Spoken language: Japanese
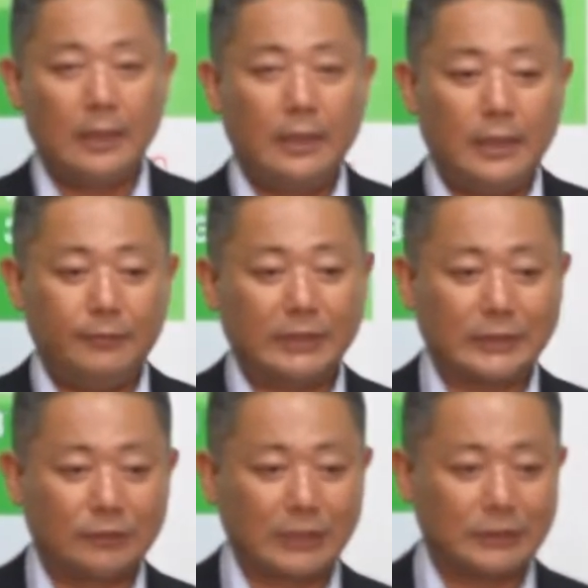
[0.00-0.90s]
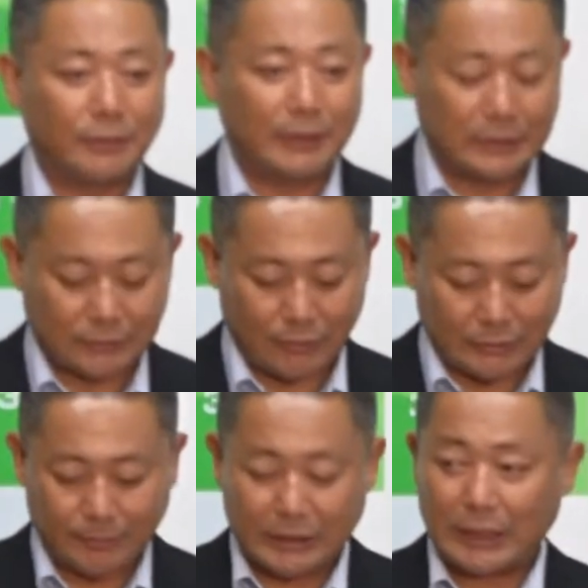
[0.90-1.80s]
えー、皆さんお疲れ様です。お
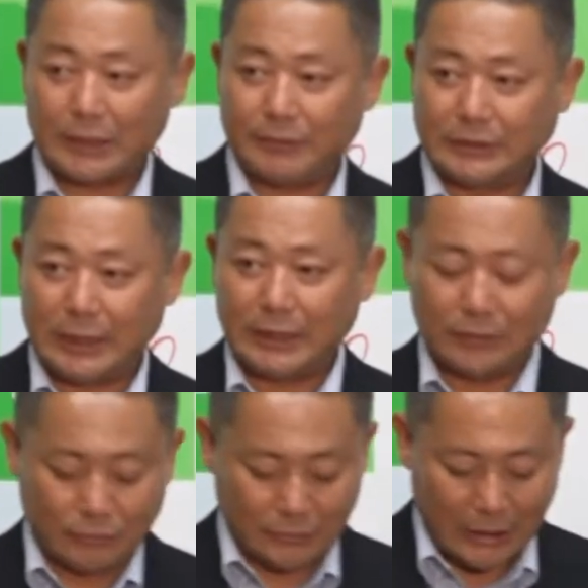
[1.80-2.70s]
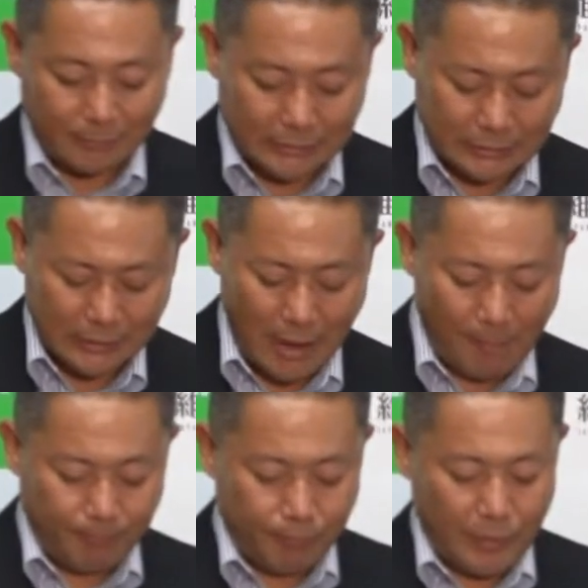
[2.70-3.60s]
集まりいただきましてありがとうございます。
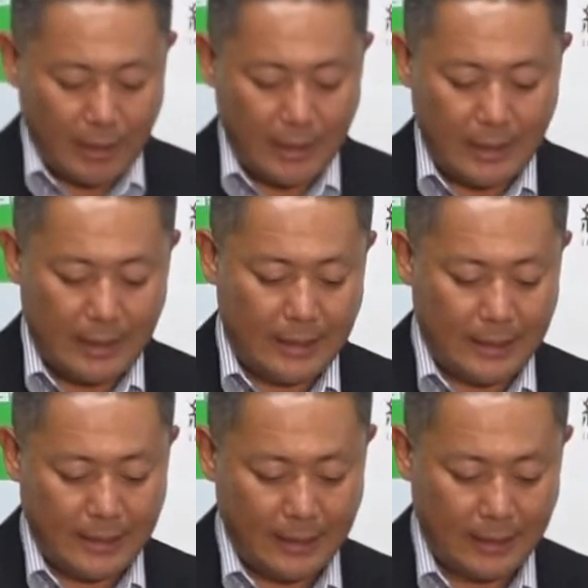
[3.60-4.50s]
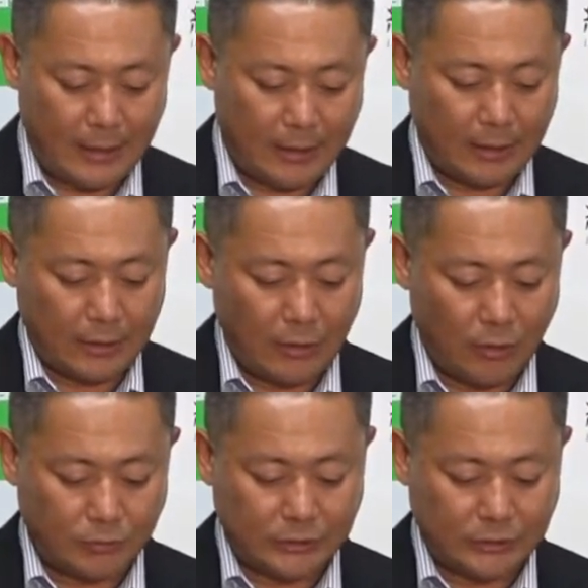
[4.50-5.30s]
えー、本